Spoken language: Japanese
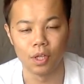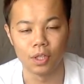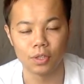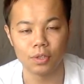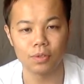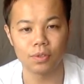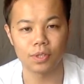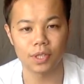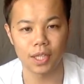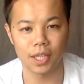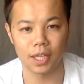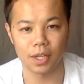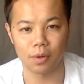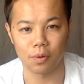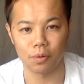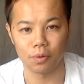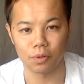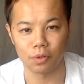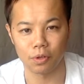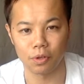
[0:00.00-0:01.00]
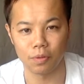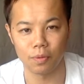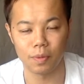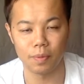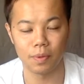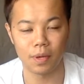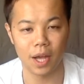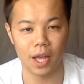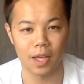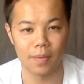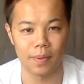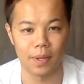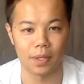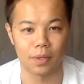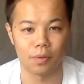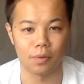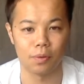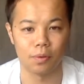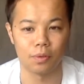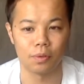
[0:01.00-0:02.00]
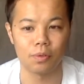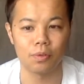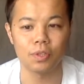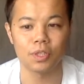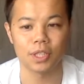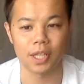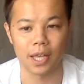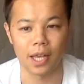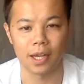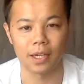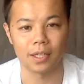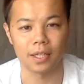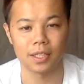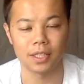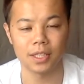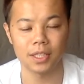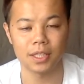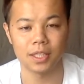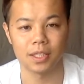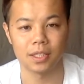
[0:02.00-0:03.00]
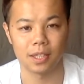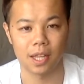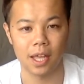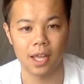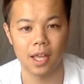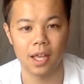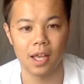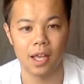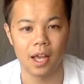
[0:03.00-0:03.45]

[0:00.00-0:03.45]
ちょっとぜひこの興味深いイベントを通してあなた自身ね